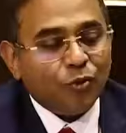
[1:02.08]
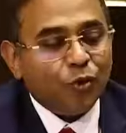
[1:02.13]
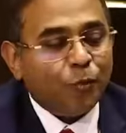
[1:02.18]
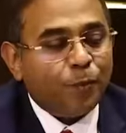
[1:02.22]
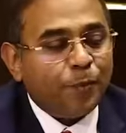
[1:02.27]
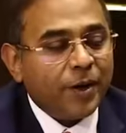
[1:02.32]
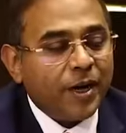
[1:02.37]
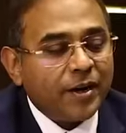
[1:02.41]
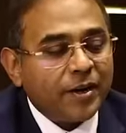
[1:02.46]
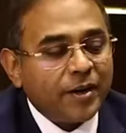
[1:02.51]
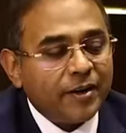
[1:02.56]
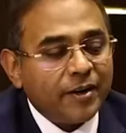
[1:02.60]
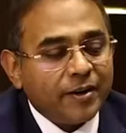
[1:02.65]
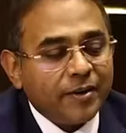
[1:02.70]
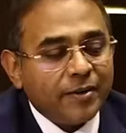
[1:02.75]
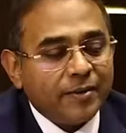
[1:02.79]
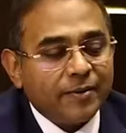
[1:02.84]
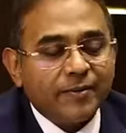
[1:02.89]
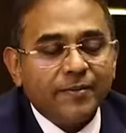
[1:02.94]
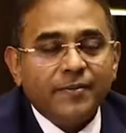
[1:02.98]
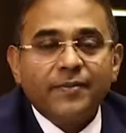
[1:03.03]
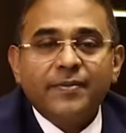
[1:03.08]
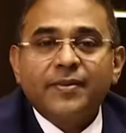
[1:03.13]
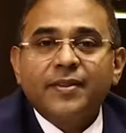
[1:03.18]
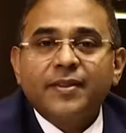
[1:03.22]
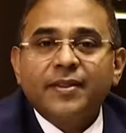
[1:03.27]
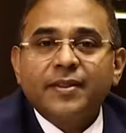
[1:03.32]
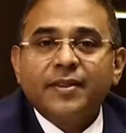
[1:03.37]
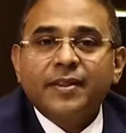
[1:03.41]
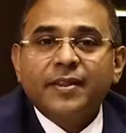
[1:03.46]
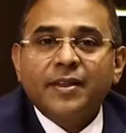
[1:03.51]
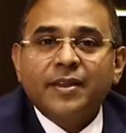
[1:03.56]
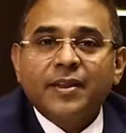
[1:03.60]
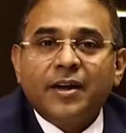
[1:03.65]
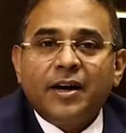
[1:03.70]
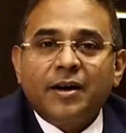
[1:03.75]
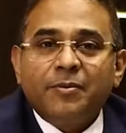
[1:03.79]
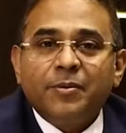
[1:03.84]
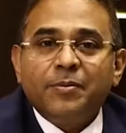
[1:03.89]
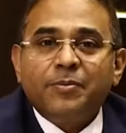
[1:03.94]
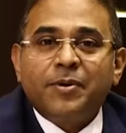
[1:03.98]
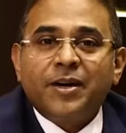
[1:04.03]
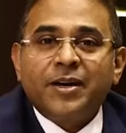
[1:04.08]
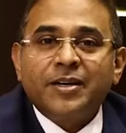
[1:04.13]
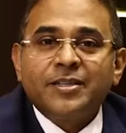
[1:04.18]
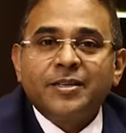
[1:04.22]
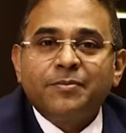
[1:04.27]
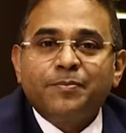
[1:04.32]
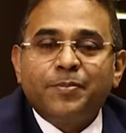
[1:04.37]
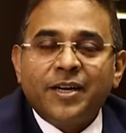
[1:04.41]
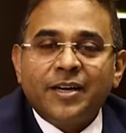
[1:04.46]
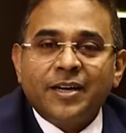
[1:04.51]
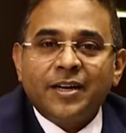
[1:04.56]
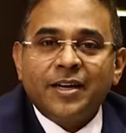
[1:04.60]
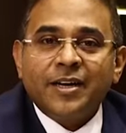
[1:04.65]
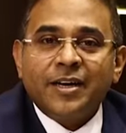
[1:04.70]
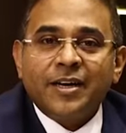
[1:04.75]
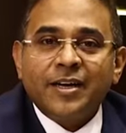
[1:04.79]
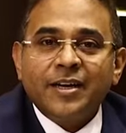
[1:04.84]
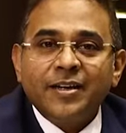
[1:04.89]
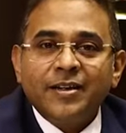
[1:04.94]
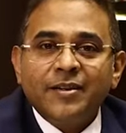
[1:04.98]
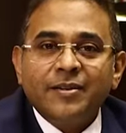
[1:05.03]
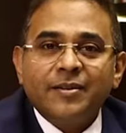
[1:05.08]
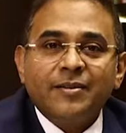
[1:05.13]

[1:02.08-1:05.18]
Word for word: ऊपर हमने बड़ा सा पन्ना लगाया